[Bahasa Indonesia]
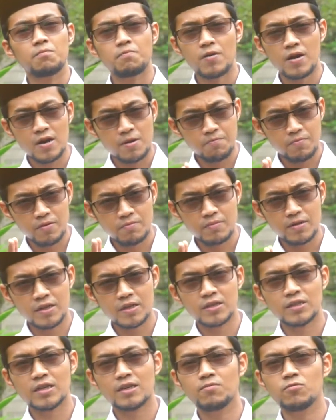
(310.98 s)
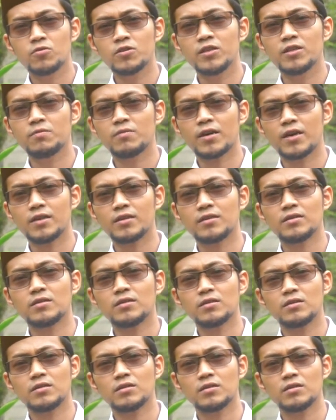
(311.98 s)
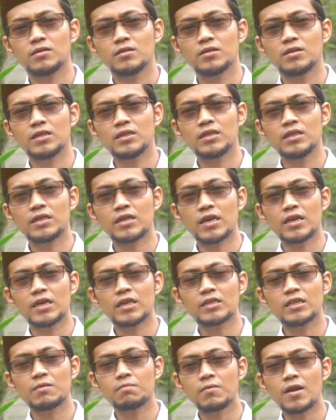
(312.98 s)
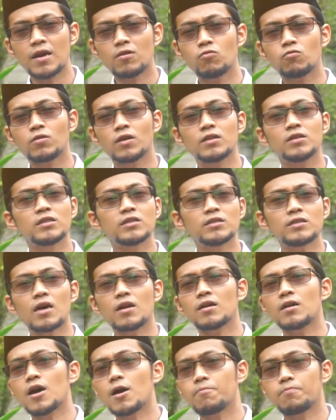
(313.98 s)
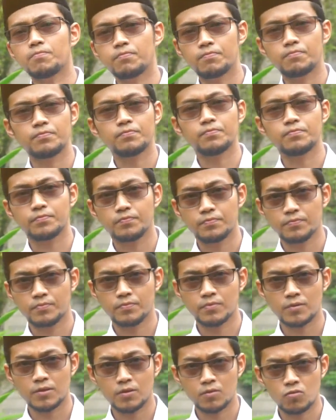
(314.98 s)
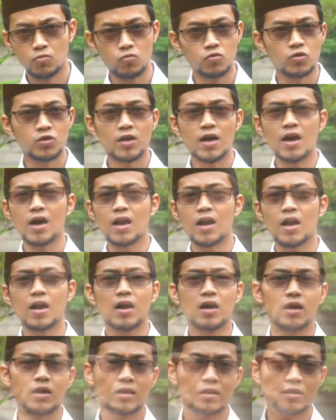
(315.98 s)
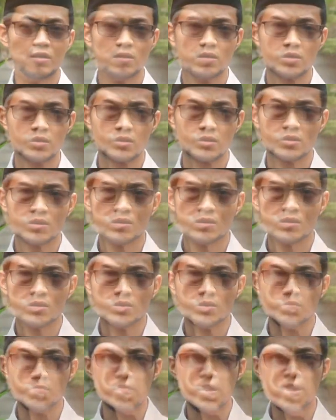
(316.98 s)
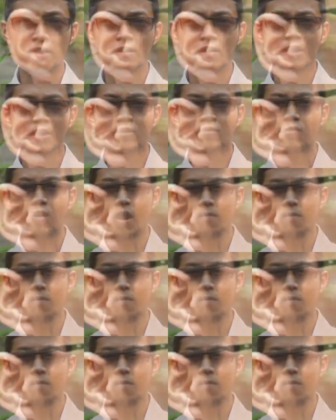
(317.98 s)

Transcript: Para pemirsa budiman, ketika kita melakukan startup, usaha, baik itu